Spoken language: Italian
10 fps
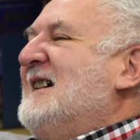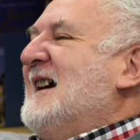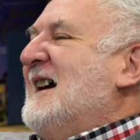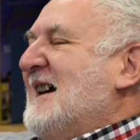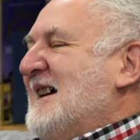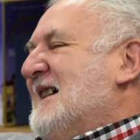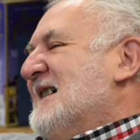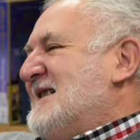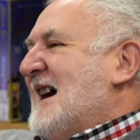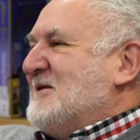che è
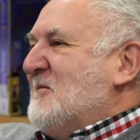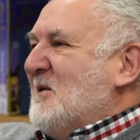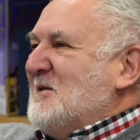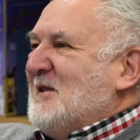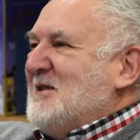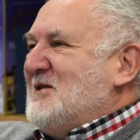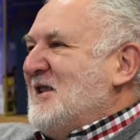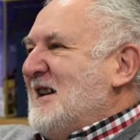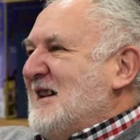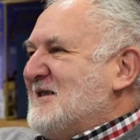stato molto
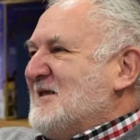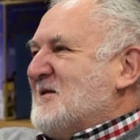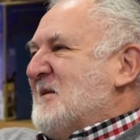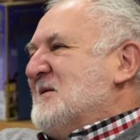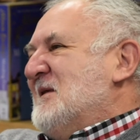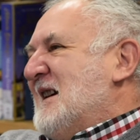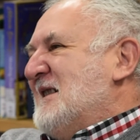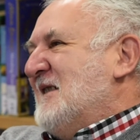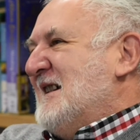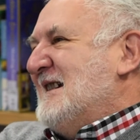acceso, soprattutto negli
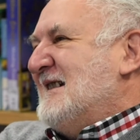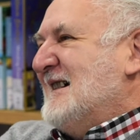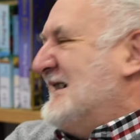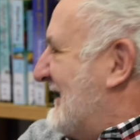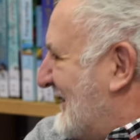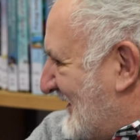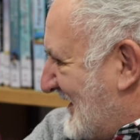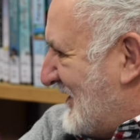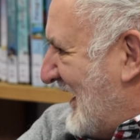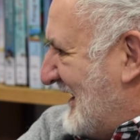anni 20-30 del
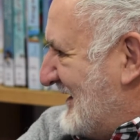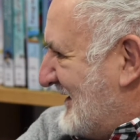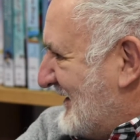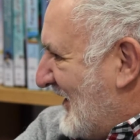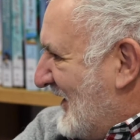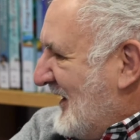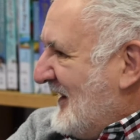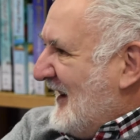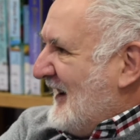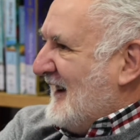Novecento, no?
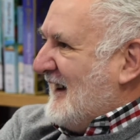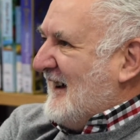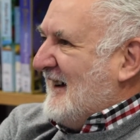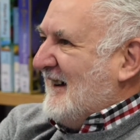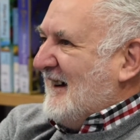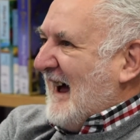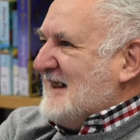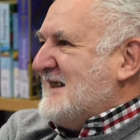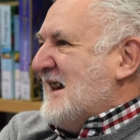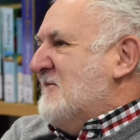eh,
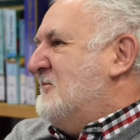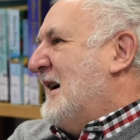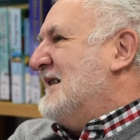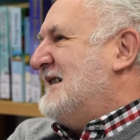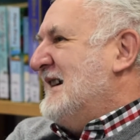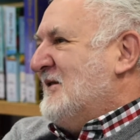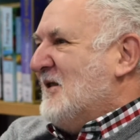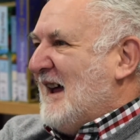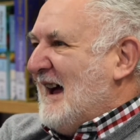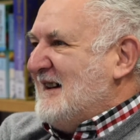anzi in
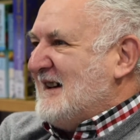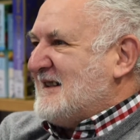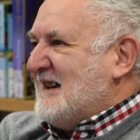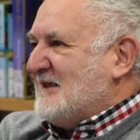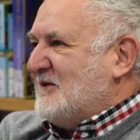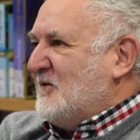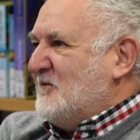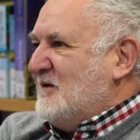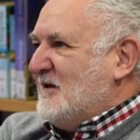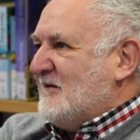particolare è stato
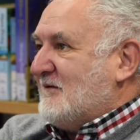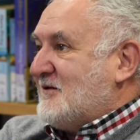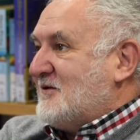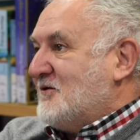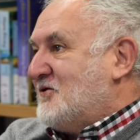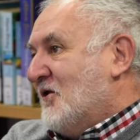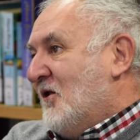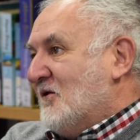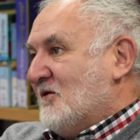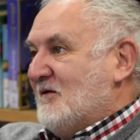un
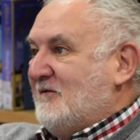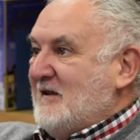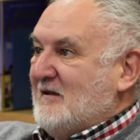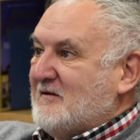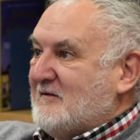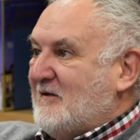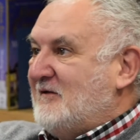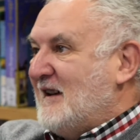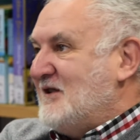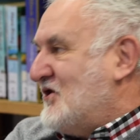sociologo, filosofo
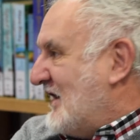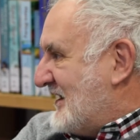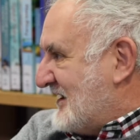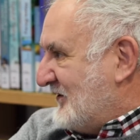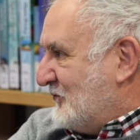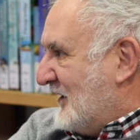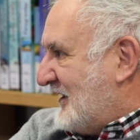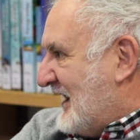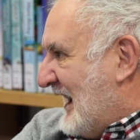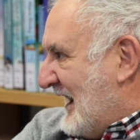francese,
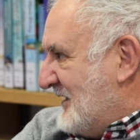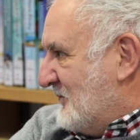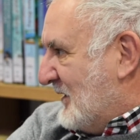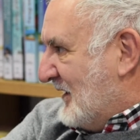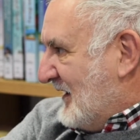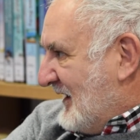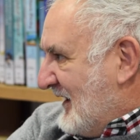Durkheim,